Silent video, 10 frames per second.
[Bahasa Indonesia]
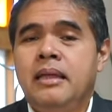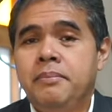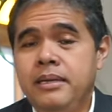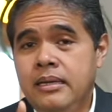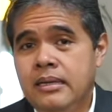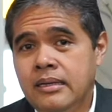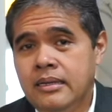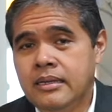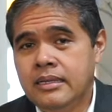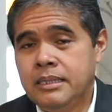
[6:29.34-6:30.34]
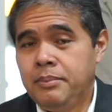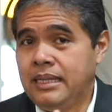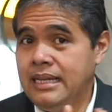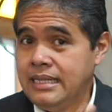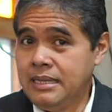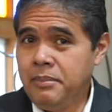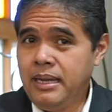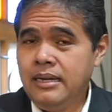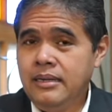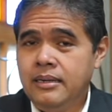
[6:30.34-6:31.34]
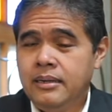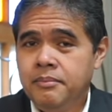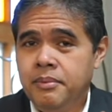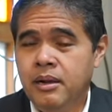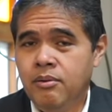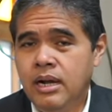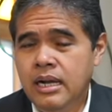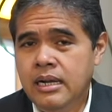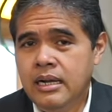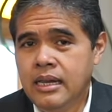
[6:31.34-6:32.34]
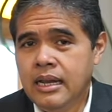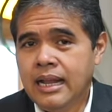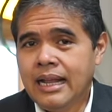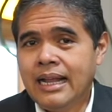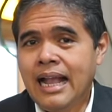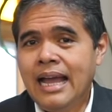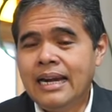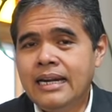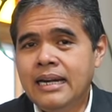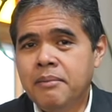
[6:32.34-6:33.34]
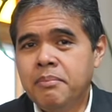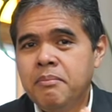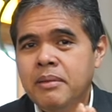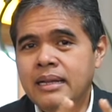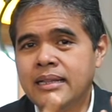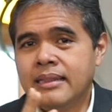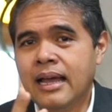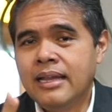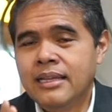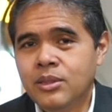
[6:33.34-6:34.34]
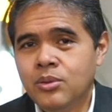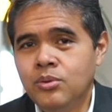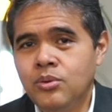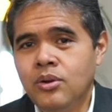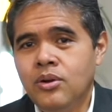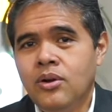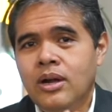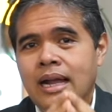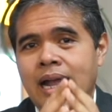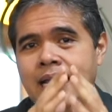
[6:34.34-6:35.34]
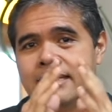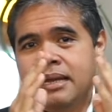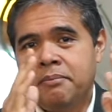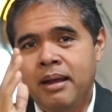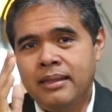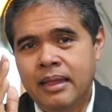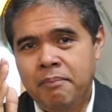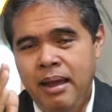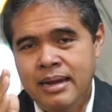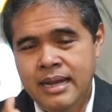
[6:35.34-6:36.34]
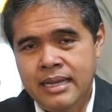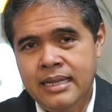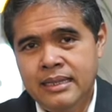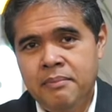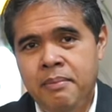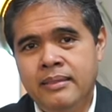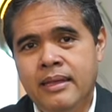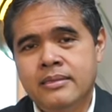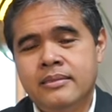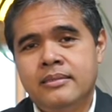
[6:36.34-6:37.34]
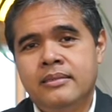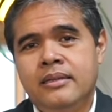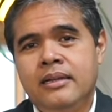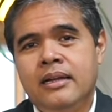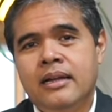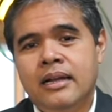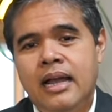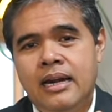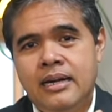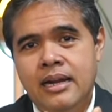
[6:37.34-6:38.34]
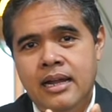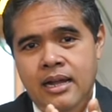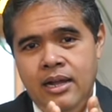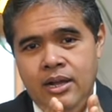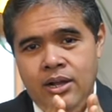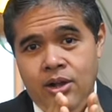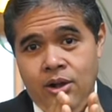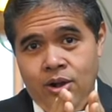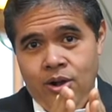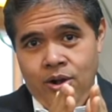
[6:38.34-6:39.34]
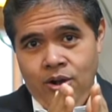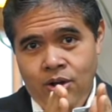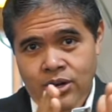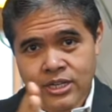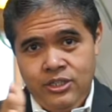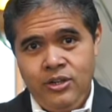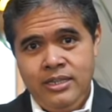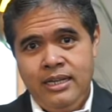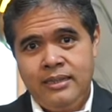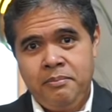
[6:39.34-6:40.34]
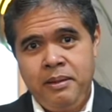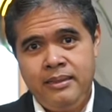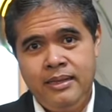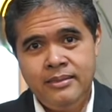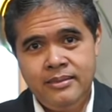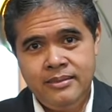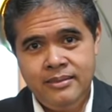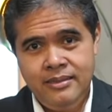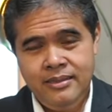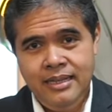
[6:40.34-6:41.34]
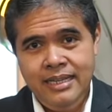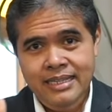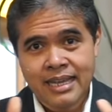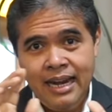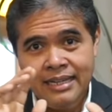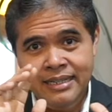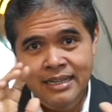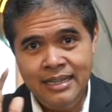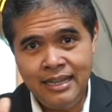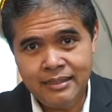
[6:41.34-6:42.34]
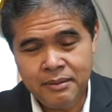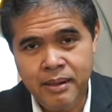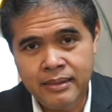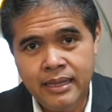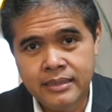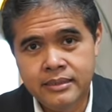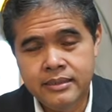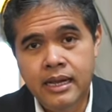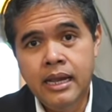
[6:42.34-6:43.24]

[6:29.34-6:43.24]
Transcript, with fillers: Tapi, seperti tadi saya sampaikan, bahwa karena pemerintah itu kacamata pandangnya terbatas, karena horizonnya terbatas, yang dilihat terbatas,